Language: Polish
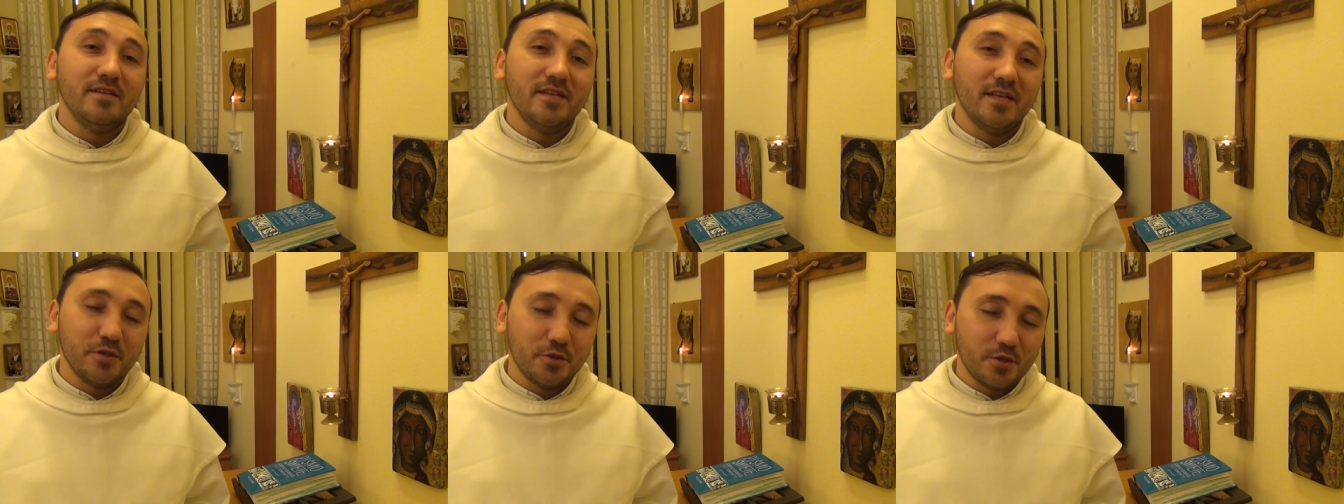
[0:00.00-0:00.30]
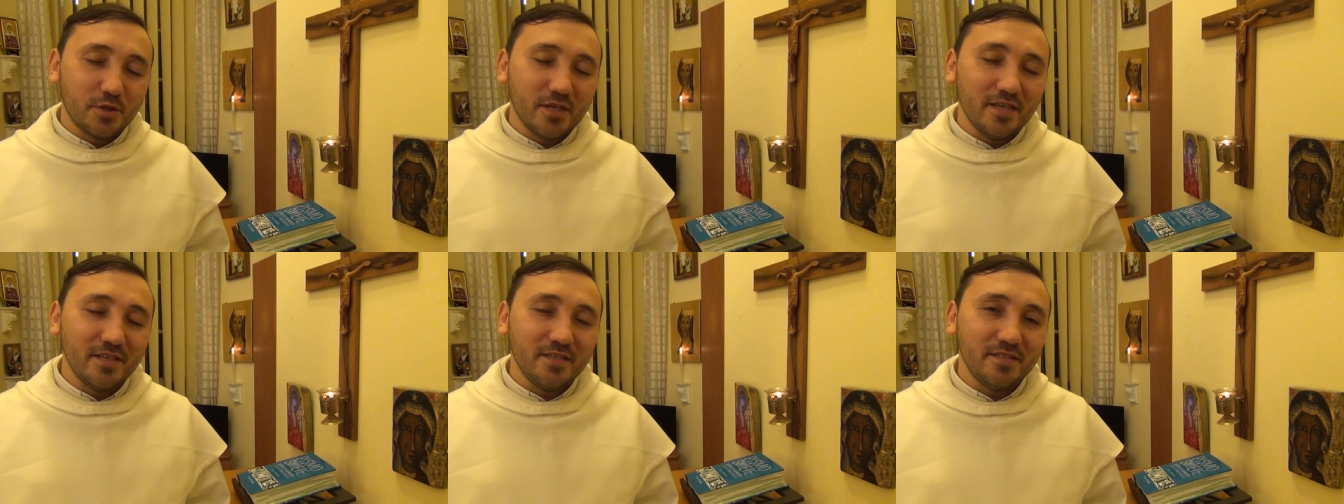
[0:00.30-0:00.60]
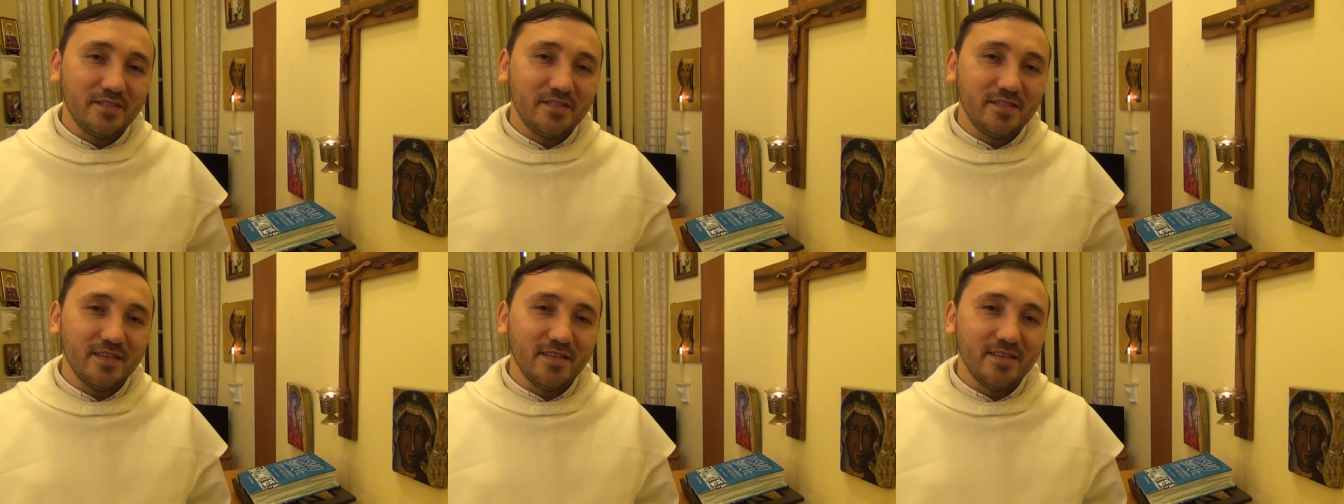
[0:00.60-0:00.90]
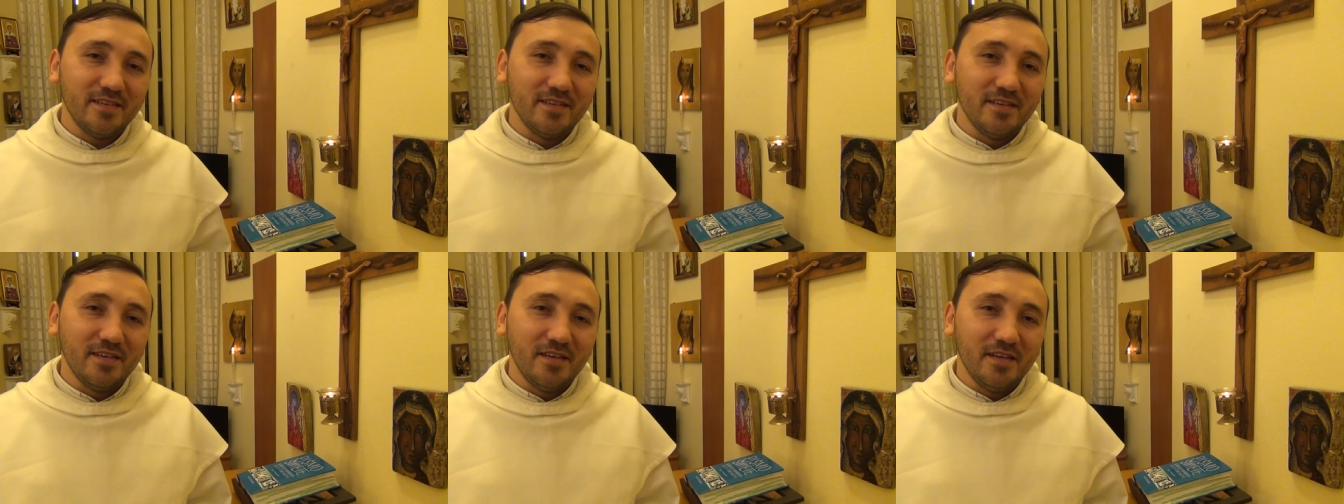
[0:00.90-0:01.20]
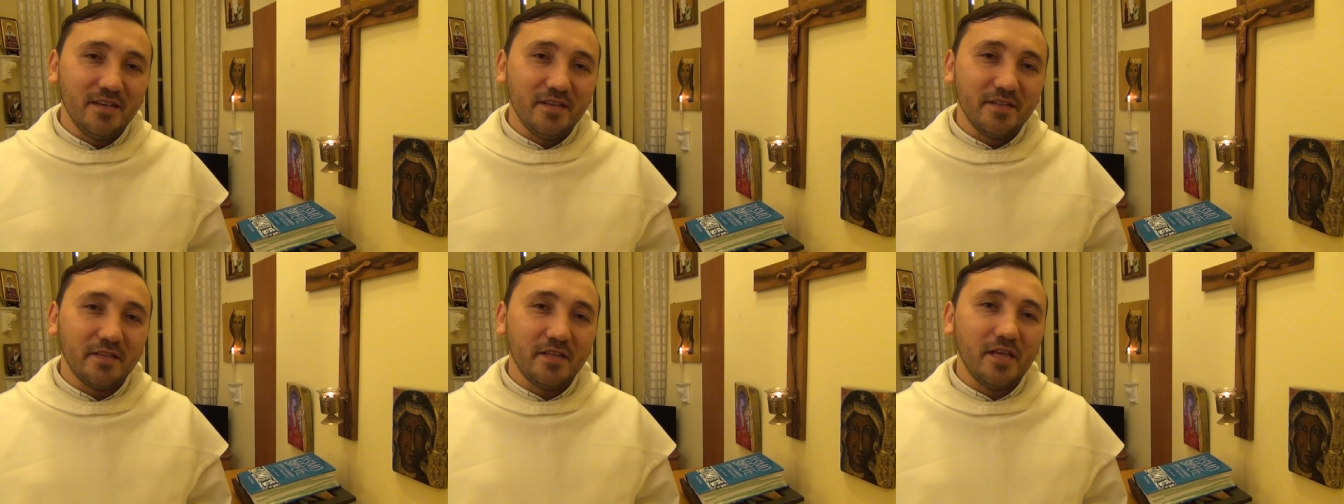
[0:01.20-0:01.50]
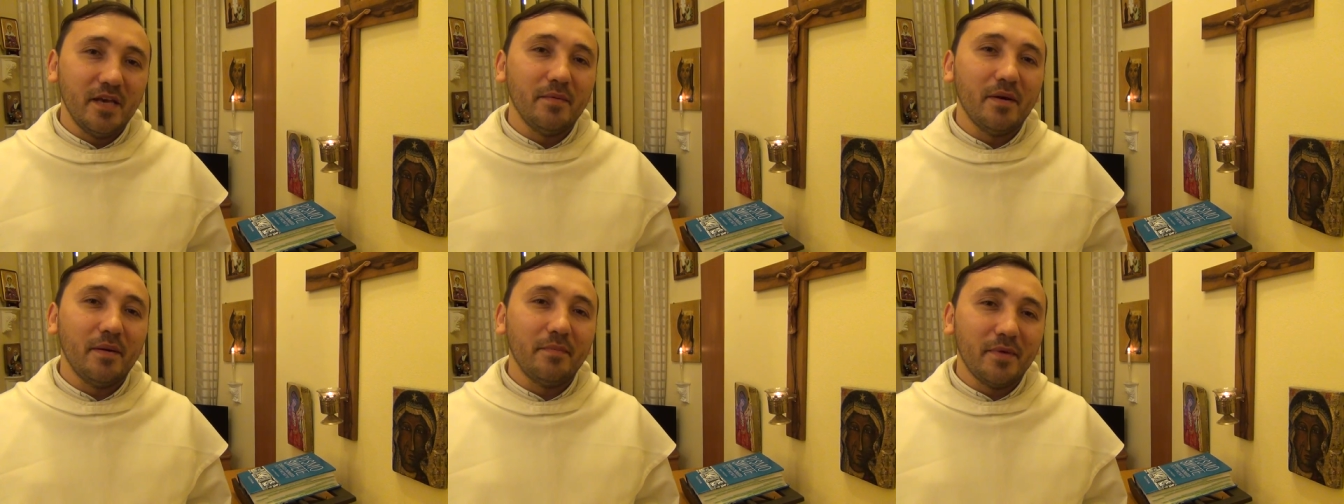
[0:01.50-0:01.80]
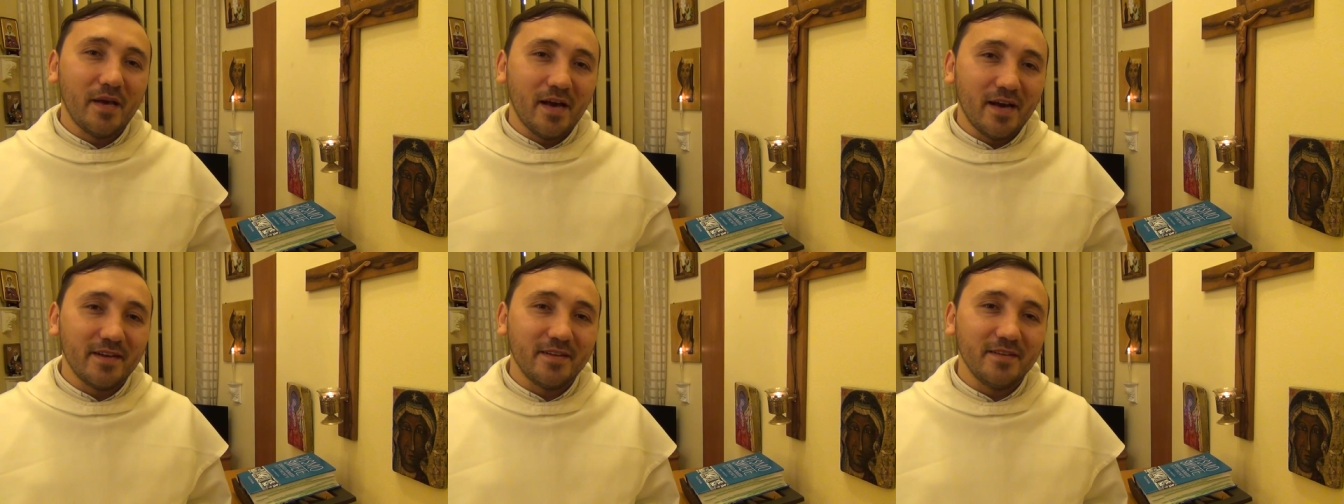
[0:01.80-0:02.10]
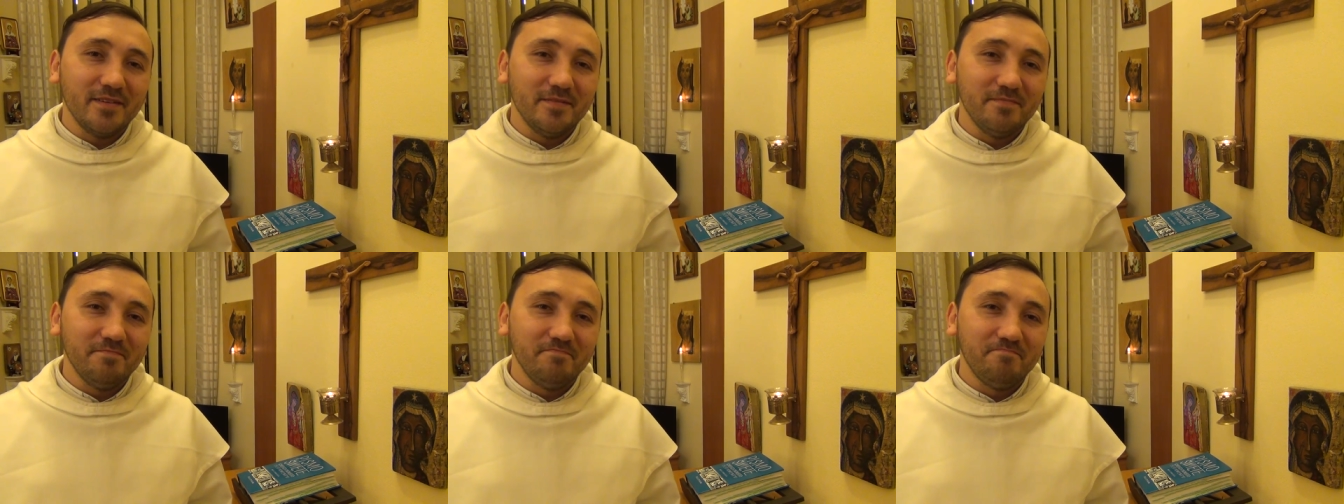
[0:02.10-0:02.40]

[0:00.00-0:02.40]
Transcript: Na szczęście nie ma miary.